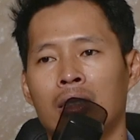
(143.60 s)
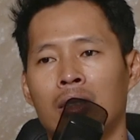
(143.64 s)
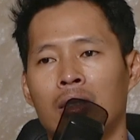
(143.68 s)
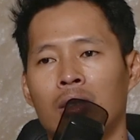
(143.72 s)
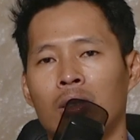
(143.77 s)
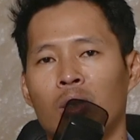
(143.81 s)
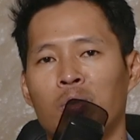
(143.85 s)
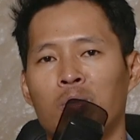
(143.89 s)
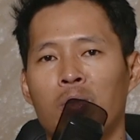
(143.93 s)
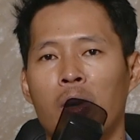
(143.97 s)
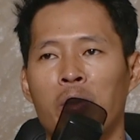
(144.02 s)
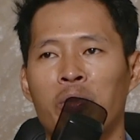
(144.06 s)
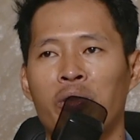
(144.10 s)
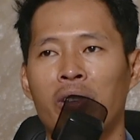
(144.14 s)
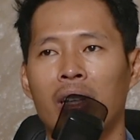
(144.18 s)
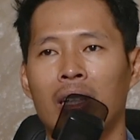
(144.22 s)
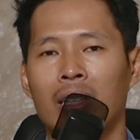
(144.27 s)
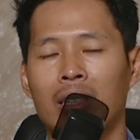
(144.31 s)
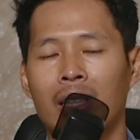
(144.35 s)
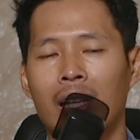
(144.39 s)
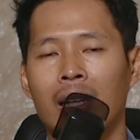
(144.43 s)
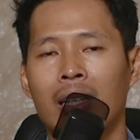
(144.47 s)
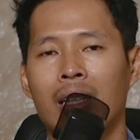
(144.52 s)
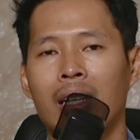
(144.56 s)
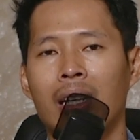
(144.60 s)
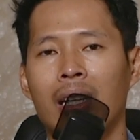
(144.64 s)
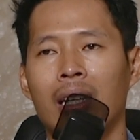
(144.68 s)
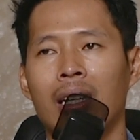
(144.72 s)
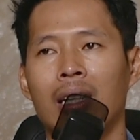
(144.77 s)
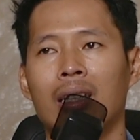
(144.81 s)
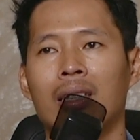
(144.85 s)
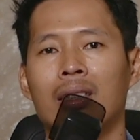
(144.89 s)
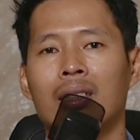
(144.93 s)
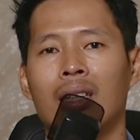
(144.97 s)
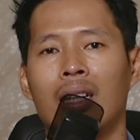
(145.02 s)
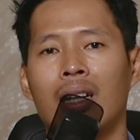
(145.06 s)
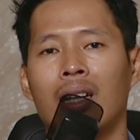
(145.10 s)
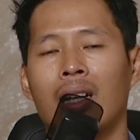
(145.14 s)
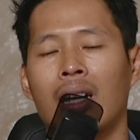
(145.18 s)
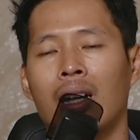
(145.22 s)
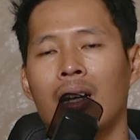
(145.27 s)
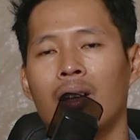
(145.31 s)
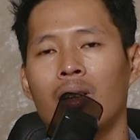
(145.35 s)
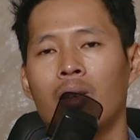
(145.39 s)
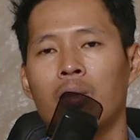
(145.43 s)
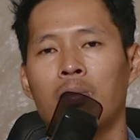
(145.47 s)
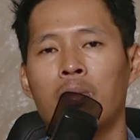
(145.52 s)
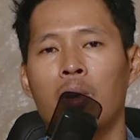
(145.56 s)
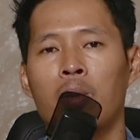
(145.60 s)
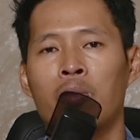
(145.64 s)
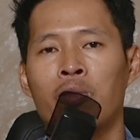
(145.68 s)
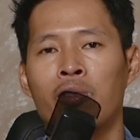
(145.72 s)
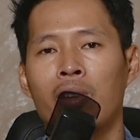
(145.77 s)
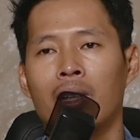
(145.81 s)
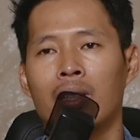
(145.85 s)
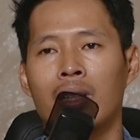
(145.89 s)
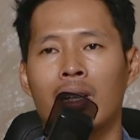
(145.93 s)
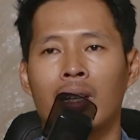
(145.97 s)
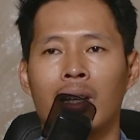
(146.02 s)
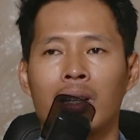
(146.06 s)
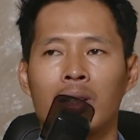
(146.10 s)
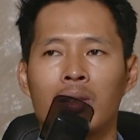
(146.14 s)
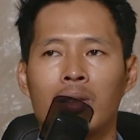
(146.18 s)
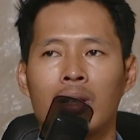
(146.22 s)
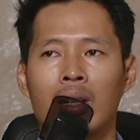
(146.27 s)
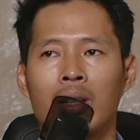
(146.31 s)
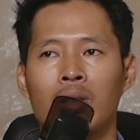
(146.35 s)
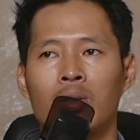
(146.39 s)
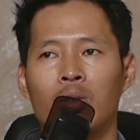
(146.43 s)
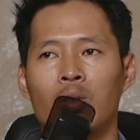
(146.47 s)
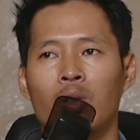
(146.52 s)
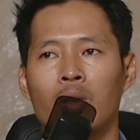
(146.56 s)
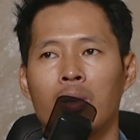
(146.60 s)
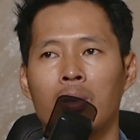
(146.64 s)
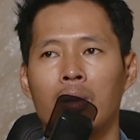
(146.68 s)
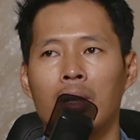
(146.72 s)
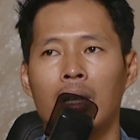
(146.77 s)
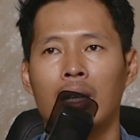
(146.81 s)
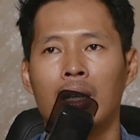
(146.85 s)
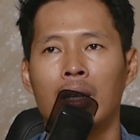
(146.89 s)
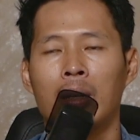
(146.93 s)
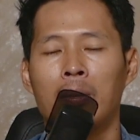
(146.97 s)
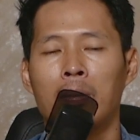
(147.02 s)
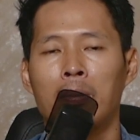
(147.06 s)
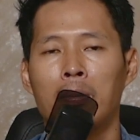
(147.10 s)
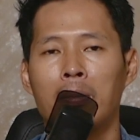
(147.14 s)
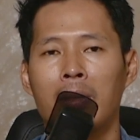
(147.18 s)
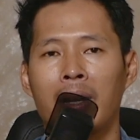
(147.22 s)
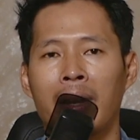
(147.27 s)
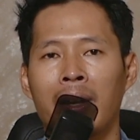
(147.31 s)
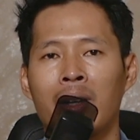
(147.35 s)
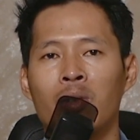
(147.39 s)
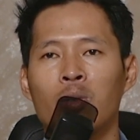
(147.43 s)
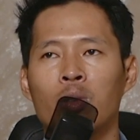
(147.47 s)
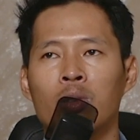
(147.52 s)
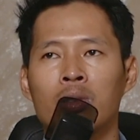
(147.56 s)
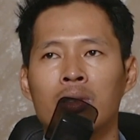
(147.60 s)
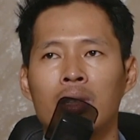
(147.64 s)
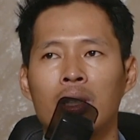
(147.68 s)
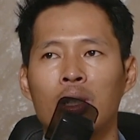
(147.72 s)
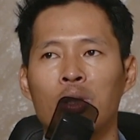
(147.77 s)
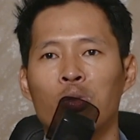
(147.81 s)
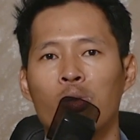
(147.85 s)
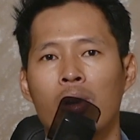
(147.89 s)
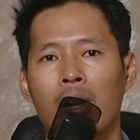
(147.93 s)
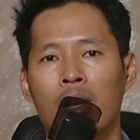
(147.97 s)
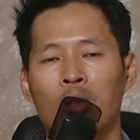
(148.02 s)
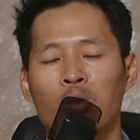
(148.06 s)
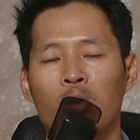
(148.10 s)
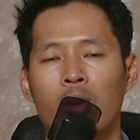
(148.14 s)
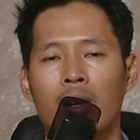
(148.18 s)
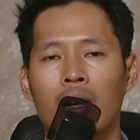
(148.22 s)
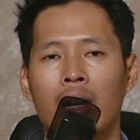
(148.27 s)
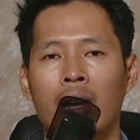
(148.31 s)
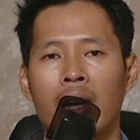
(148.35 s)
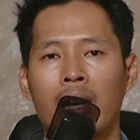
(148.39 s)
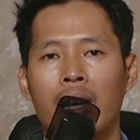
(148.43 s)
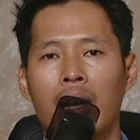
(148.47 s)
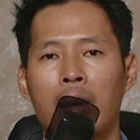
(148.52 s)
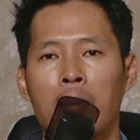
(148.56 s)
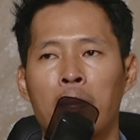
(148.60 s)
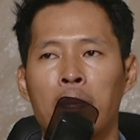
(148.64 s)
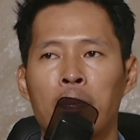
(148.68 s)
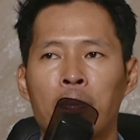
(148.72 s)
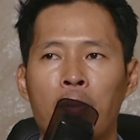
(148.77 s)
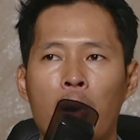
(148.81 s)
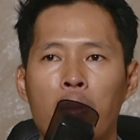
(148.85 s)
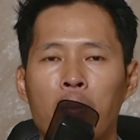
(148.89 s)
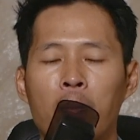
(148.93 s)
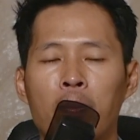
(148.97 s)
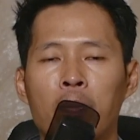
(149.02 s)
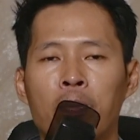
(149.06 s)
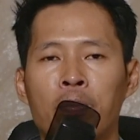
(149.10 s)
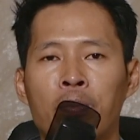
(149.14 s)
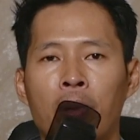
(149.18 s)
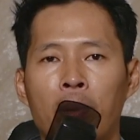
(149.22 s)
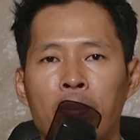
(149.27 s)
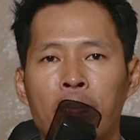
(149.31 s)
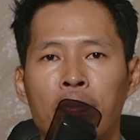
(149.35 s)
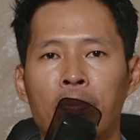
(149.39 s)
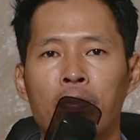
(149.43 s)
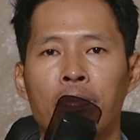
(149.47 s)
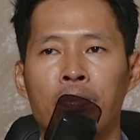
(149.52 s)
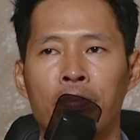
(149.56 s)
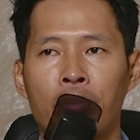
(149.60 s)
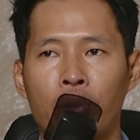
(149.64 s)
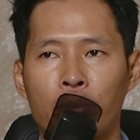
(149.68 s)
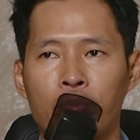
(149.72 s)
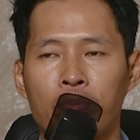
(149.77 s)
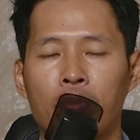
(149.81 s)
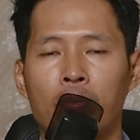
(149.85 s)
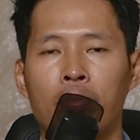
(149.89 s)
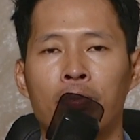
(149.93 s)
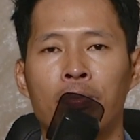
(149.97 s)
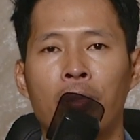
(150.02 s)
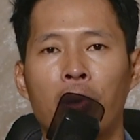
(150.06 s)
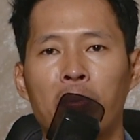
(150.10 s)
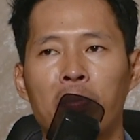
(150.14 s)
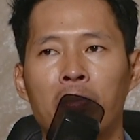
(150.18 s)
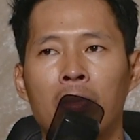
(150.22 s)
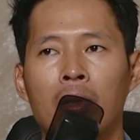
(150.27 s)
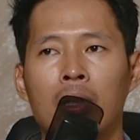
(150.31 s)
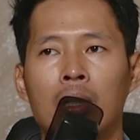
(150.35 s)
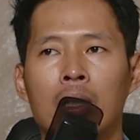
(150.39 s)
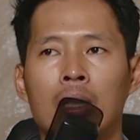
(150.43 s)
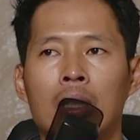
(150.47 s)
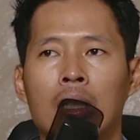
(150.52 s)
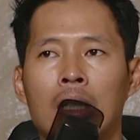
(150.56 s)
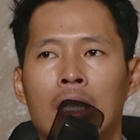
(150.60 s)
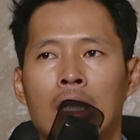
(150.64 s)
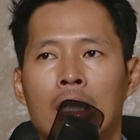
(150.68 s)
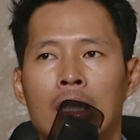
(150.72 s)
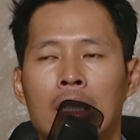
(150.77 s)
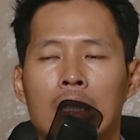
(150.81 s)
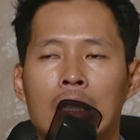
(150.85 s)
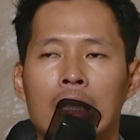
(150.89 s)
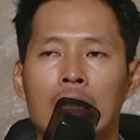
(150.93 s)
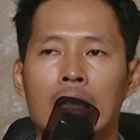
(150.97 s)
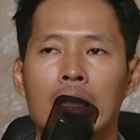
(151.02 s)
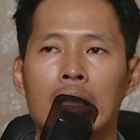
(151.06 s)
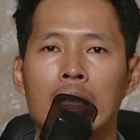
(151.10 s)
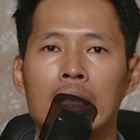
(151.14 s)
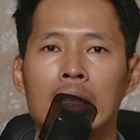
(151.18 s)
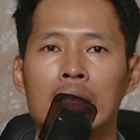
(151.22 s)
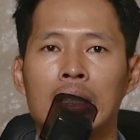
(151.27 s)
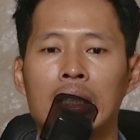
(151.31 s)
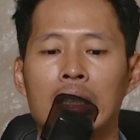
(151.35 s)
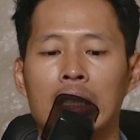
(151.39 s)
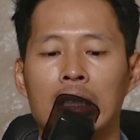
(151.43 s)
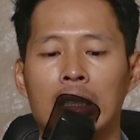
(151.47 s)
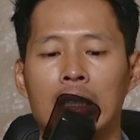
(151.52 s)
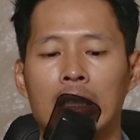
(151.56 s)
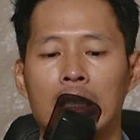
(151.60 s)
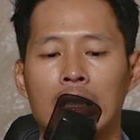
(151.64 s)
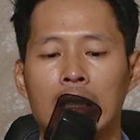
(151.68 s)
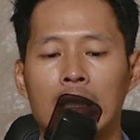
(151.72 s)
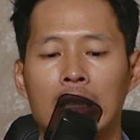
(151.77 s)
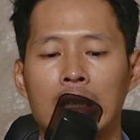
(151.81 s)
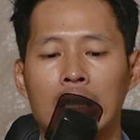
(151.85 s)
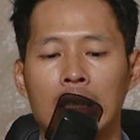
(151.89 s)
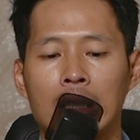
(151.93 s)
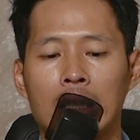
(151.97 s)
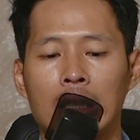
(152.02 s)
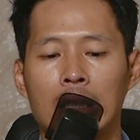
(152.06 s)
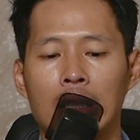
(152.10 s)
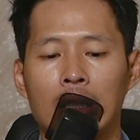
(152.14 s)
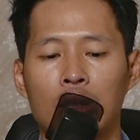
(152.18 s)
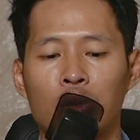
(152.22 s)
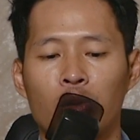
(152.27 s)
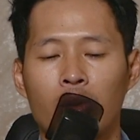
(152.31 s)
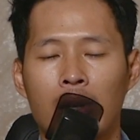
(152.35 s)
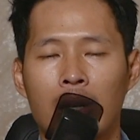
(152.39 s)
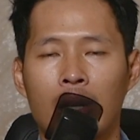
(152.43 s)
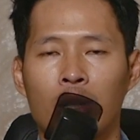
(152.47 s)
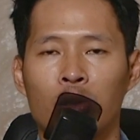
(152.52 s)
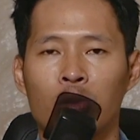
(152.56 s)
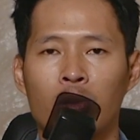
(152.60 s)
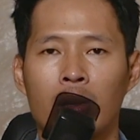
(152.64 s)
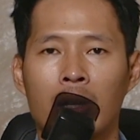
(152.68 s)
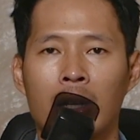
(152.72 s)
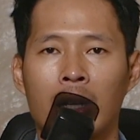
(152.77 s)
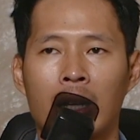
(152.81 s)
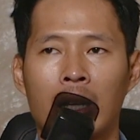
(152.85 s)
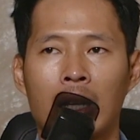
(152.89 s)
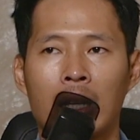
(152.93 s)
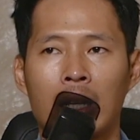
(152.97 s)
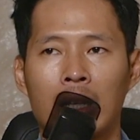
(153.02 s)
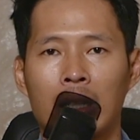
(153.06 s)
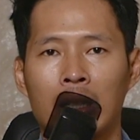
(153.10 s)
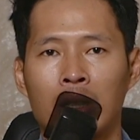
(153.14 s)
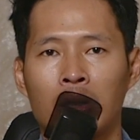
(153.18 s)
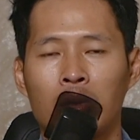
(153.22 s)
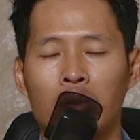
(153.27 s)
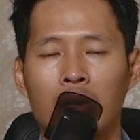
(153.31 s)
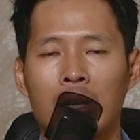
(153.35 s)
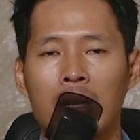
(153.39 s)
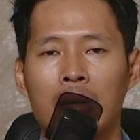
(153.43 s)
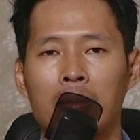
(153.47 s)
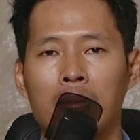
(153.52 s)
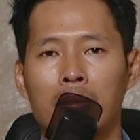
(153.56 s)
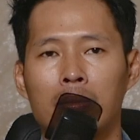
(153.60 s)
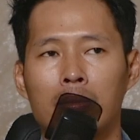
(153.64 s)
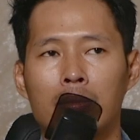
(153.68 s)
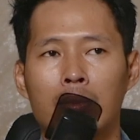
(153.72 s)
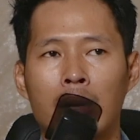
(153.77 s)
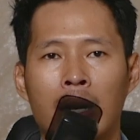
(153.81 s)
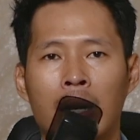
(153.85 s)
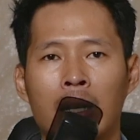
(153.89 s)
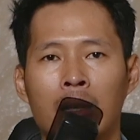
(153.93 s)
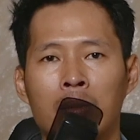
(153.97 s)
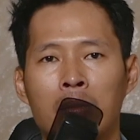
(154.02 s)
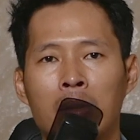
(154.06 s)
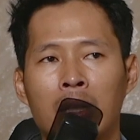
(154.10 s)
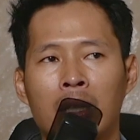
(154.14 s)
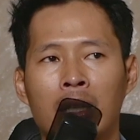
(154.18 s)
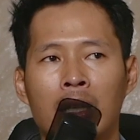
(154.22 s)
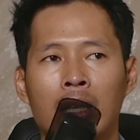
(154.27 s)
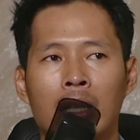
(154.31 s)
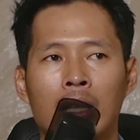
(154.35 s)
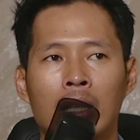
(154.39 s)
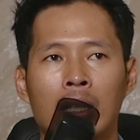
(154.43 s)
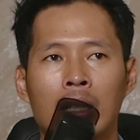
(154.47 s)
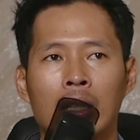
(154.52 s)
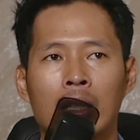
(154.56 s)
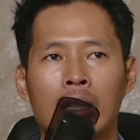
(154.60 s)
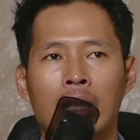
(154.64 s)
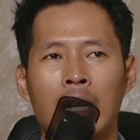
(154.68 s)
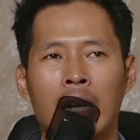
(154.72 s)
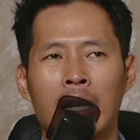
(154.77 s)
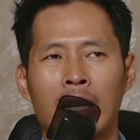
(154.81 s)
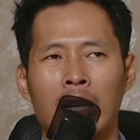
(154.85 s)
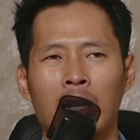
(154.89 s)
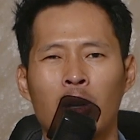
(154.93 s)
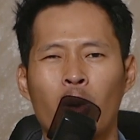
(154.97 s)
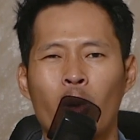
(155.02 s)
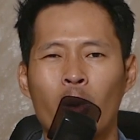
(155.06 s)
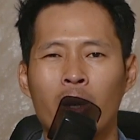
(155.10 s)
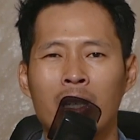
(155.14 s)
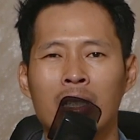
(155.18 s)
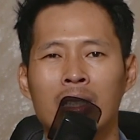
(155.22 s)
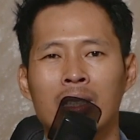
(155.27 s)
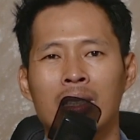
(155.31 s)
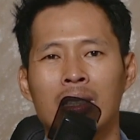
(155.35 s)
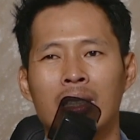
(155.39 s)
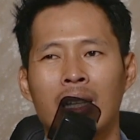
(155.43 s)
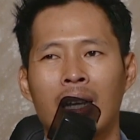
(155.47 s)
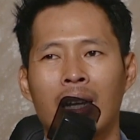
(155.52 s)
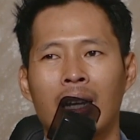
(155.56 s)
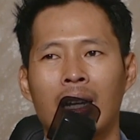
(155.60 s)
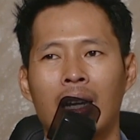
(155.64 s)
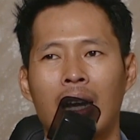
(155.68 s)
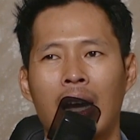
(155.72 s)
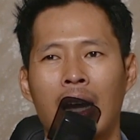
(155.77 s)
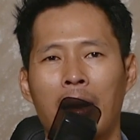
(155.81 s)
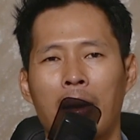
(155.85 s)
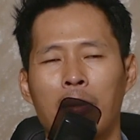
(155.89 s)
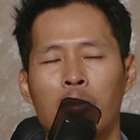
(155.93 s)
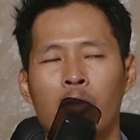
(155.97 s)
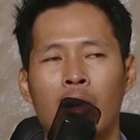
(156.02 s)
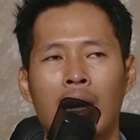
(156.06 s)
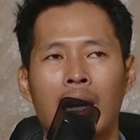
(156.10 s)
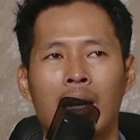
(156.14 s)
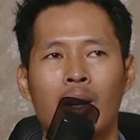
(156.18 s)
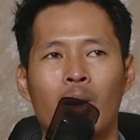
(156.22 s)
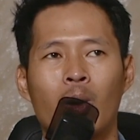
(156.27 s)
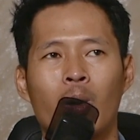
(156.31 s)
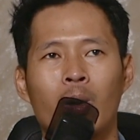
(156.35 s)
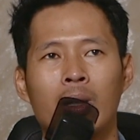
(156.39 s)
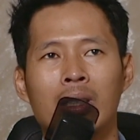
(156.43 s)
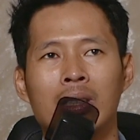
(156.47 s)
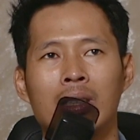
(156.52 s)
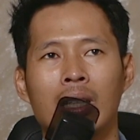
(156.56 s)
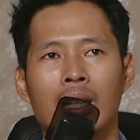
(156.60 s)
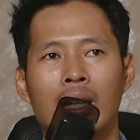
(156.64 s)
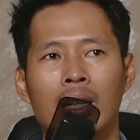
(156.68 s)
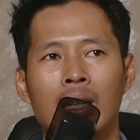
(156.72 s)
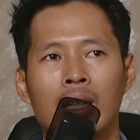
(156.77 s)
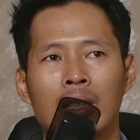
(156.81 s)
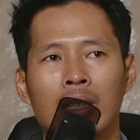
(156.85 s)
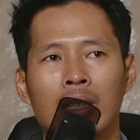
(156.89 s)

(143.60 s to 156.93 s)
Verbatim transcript: untuk pop filternya. Jadi kalau pop filter gitu kan untuk uh, mereduksi suara-suara kayak pop pop pop pop Uh, eh, si suara-suara itu kan bakal bikin kayak noise yang uh, bukan noise ya